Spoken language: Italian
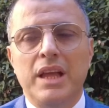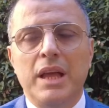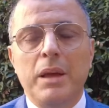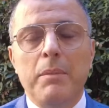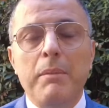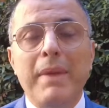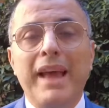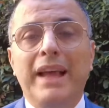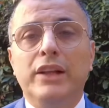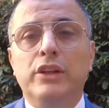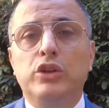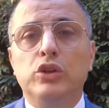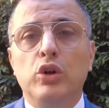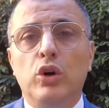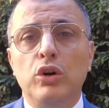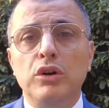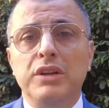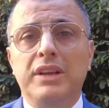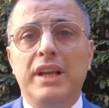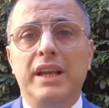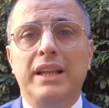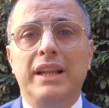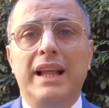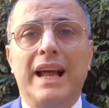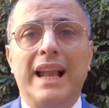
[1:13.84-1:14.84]
Beh,
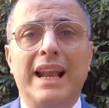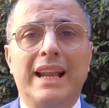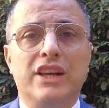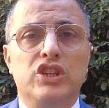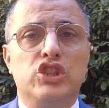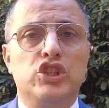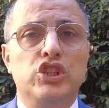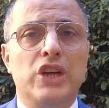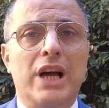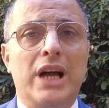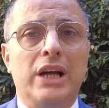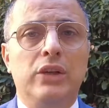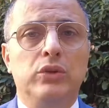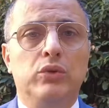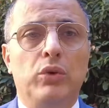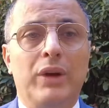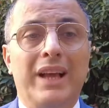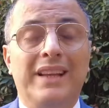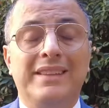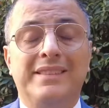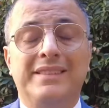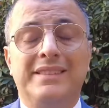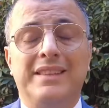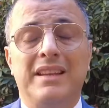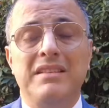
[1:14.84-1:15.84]
Tolkien ha lasciato e
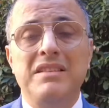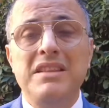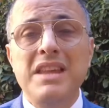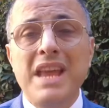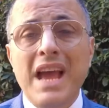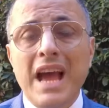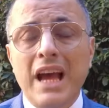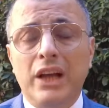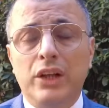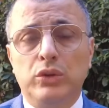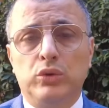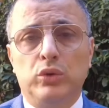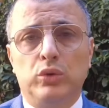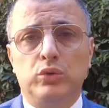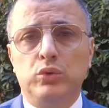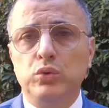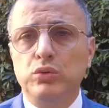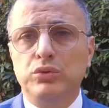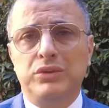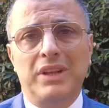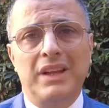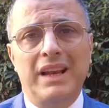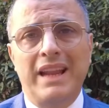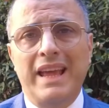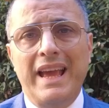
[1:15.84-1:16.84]
assegnato
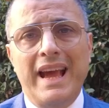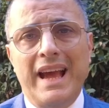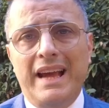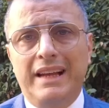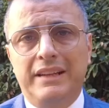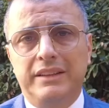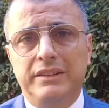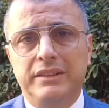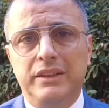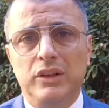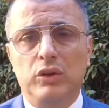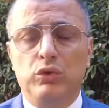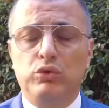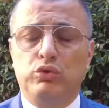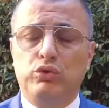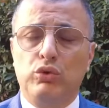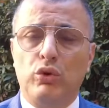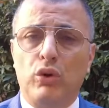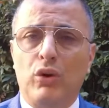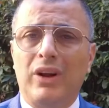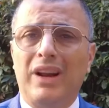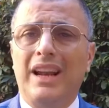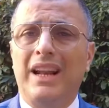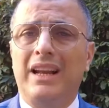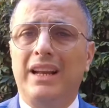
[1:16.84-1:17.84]
tutte le arti, non
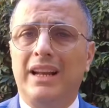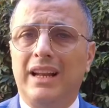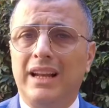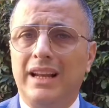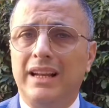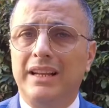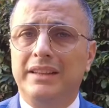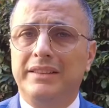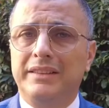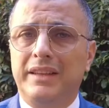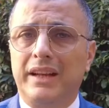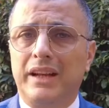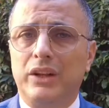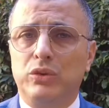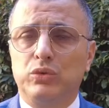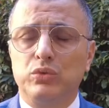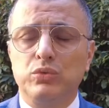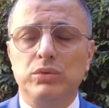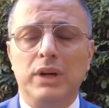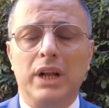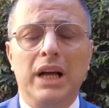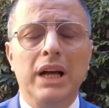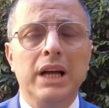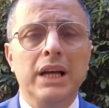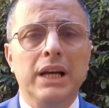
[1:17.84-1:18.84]
solo la,
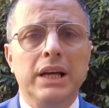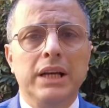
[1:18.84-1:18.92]
letteratura.